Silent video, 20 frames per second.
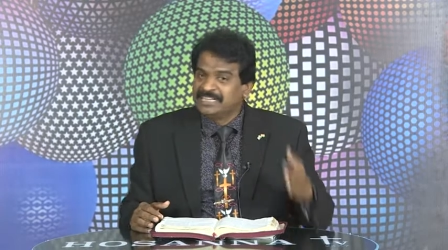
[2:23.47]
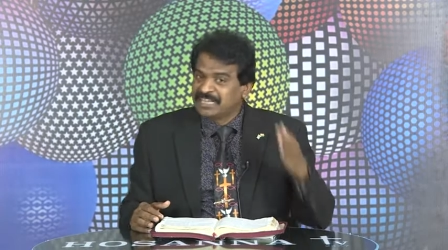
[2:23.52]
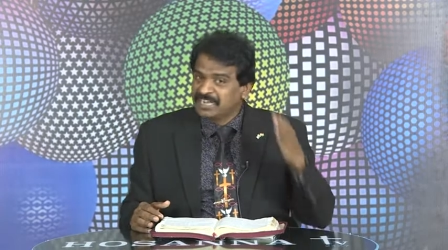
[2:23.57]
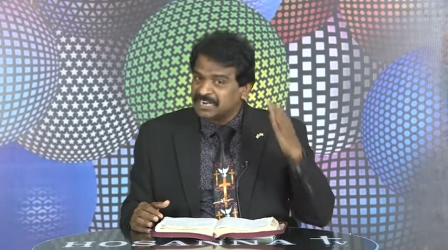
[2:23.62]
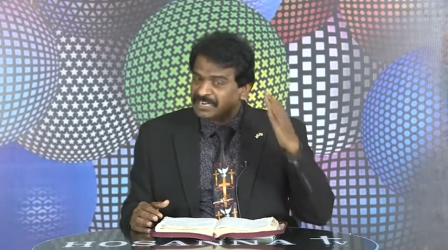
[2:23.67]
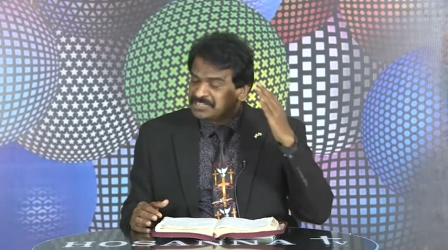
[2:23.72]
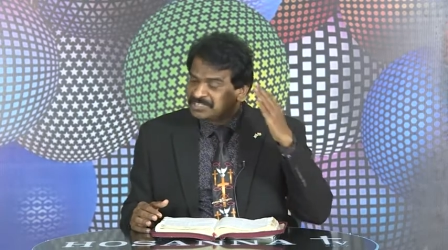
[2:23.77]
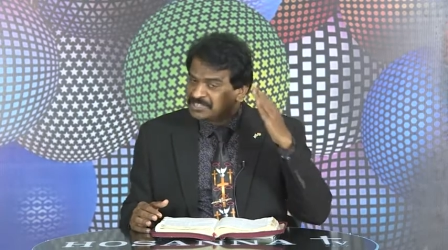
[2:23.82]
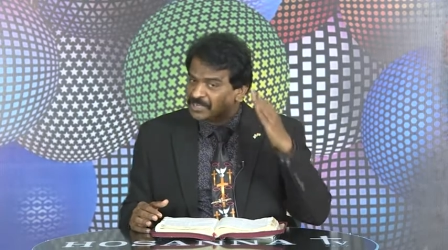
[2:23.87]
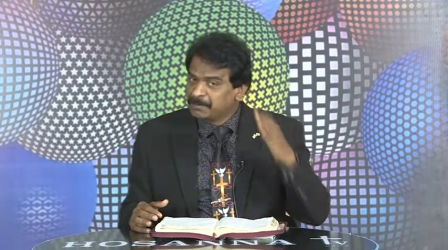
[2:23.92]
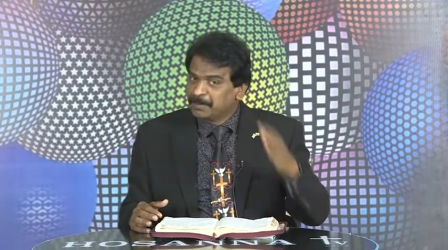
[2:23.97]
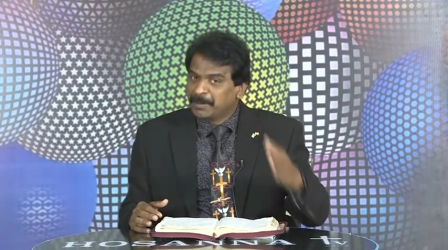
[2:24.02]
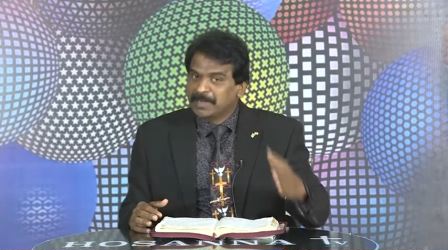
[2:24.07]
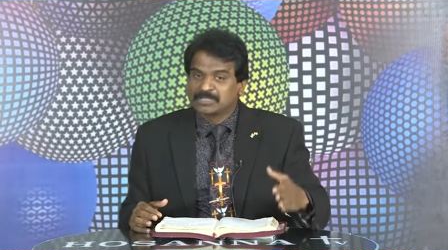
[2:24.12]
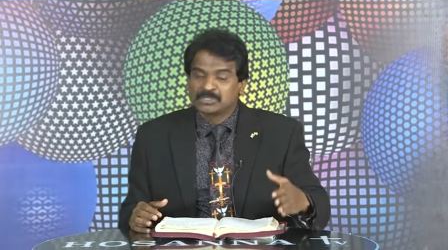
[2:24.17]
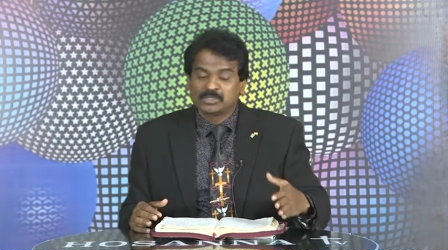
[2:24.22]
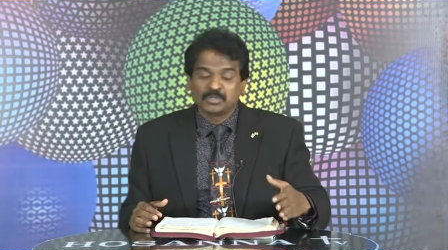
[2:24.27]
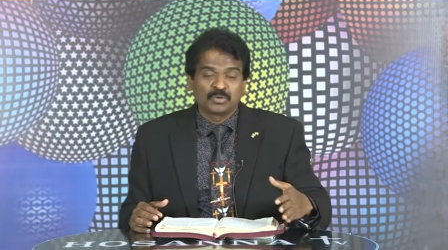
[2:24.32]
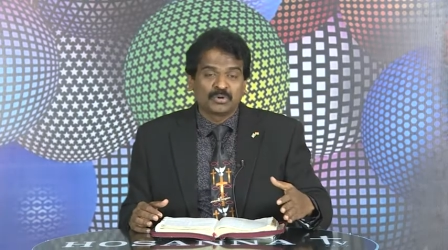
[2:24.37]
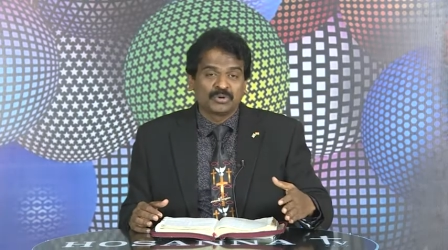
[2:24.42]
நிகழ்ச்சியை
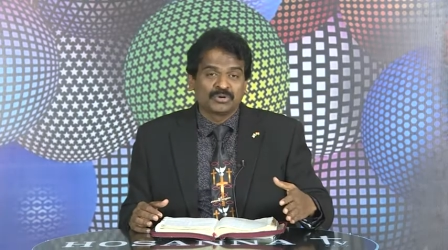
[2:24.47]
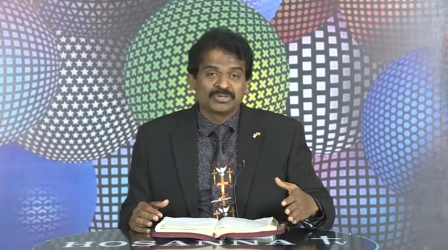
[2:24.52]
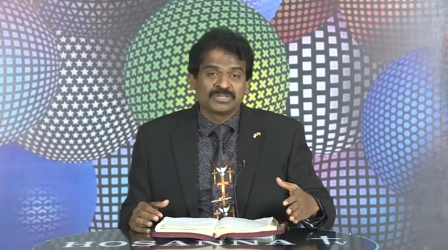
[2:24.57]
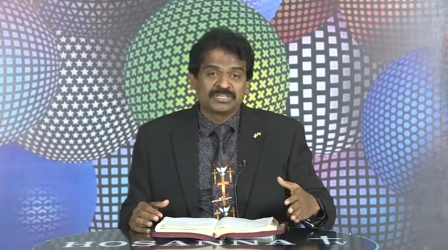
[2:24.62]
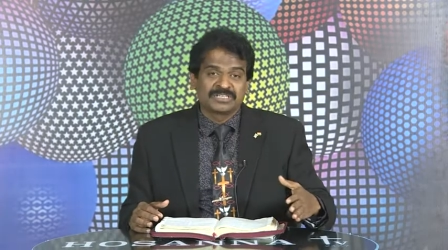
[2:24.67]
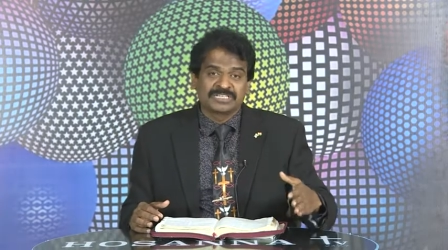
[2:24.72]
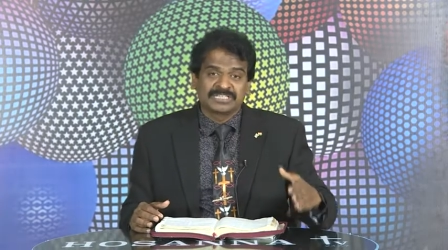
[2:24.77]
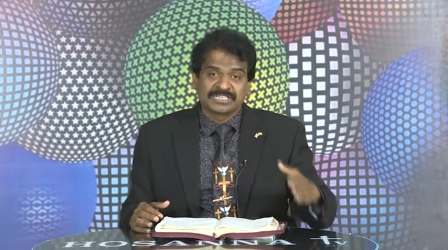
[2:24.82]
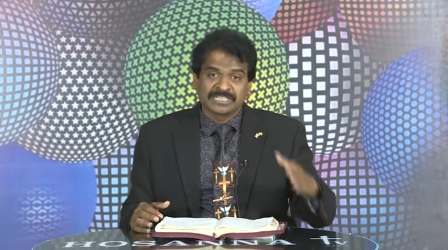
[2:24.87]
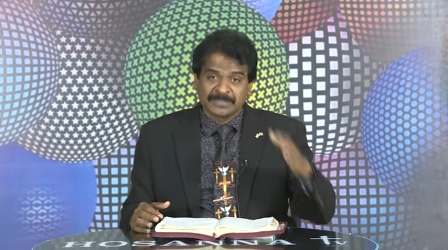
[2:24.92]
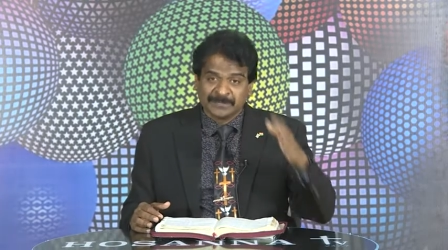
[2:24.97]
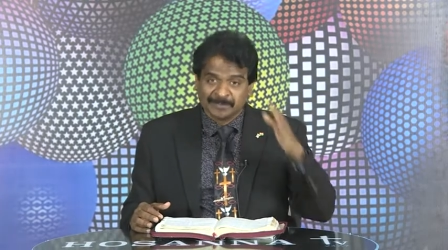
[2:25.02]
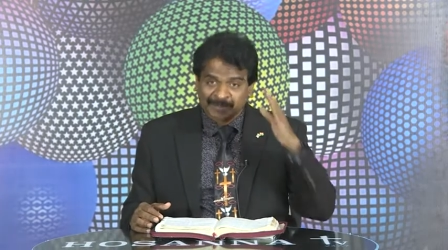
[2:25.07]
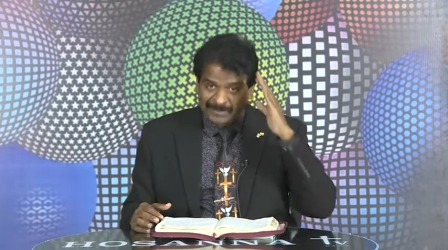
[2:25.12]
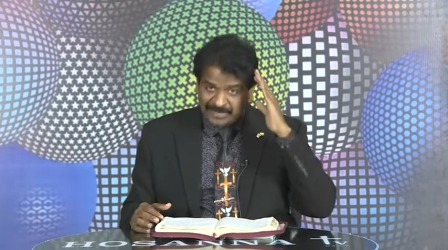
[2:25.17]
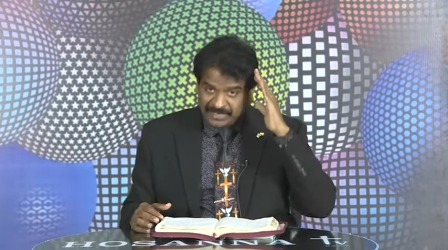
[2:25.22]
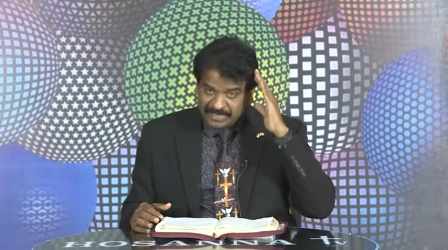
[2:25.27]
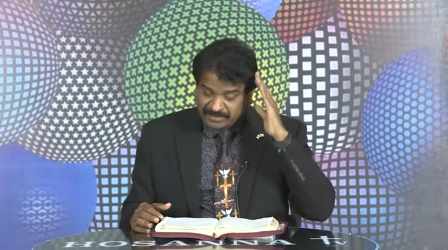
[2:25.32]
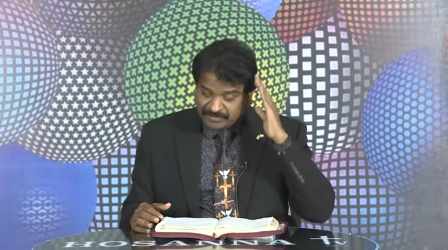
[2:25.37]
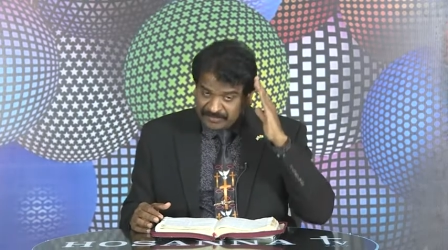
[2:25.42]
பார்த்து கொண்டிருக்கிற
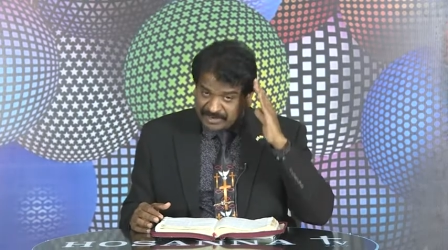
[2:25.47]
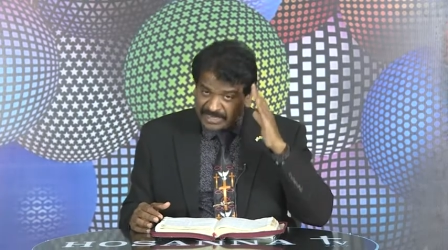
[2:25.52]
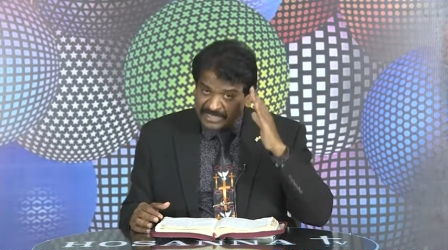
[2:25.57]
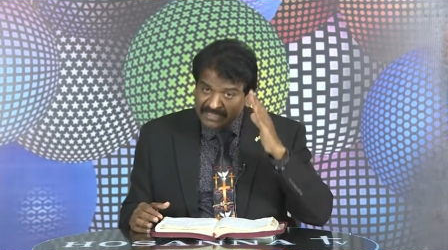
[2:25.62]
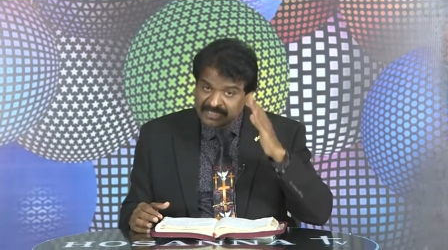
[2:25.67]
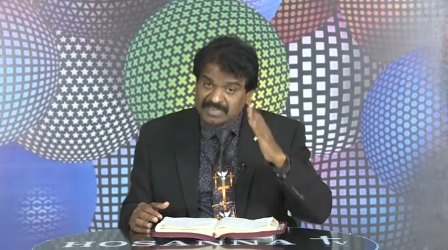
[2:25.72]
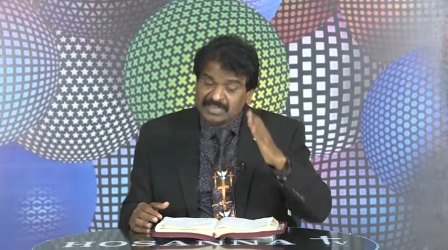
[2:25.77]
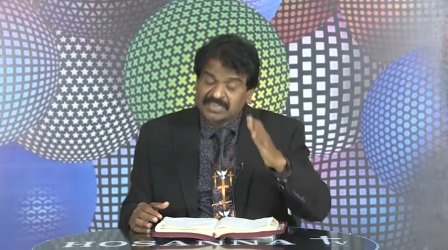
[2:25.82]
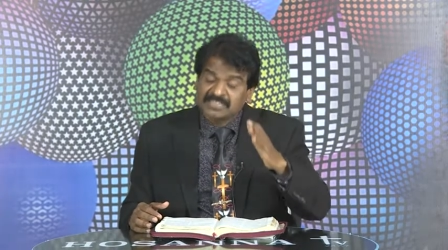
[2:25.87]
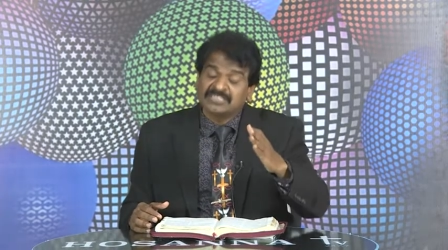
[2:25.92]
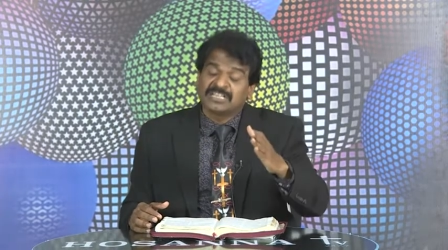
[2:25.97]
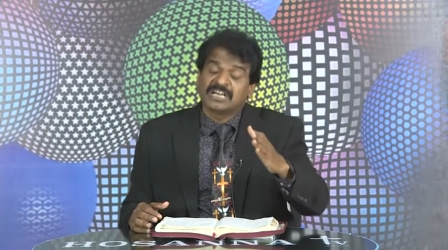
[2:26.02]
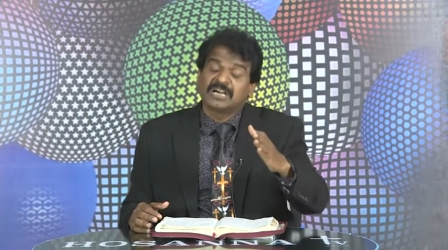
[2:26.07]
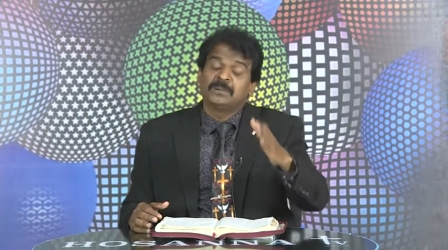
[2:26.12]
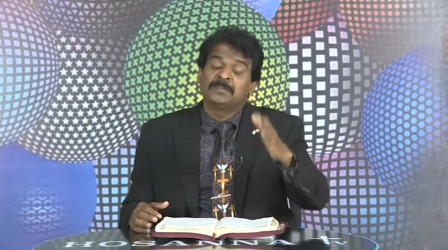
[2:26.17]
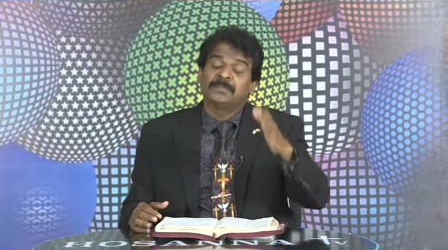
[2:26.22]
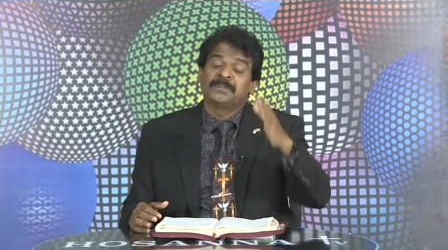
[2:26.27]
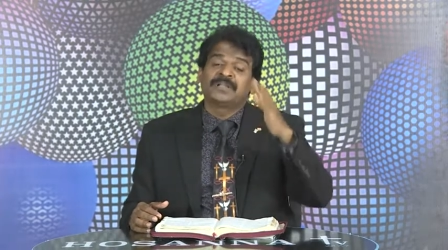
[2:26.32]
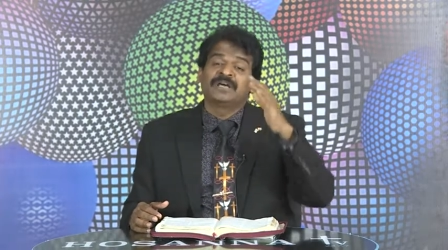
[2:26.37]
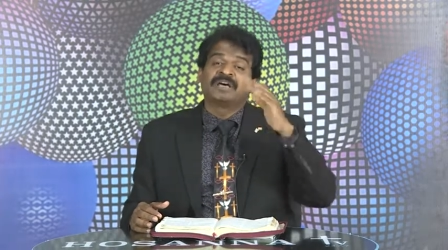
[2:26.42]
என் வயதான
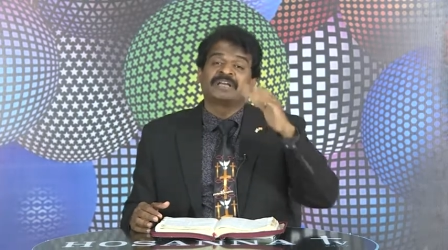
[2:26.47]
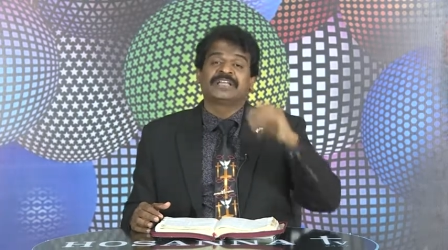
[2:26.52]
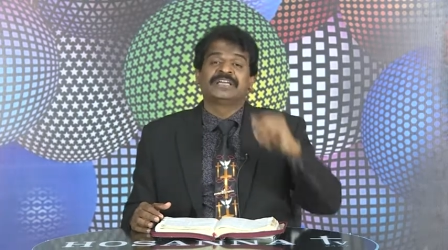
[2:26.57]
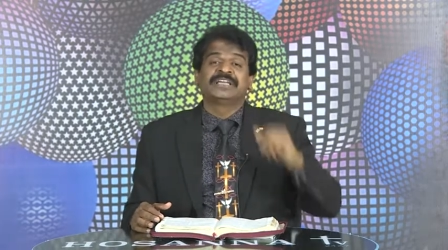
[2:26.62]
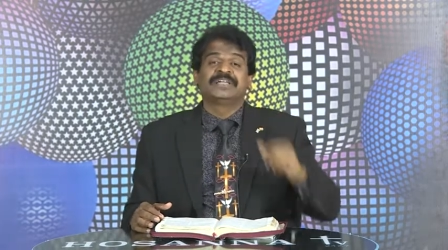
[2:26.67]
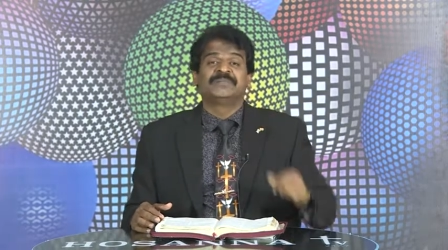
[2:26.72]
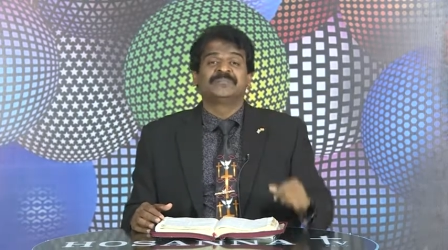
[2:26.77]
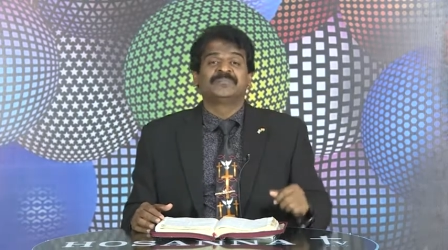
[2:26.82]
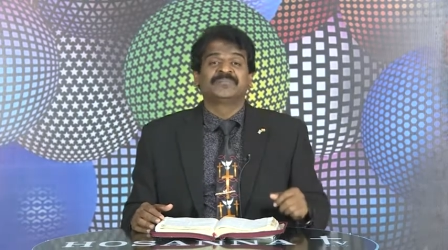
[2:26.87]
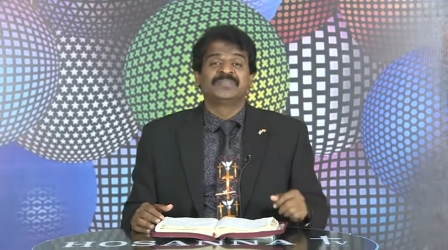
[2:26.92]
தகப்பனாரே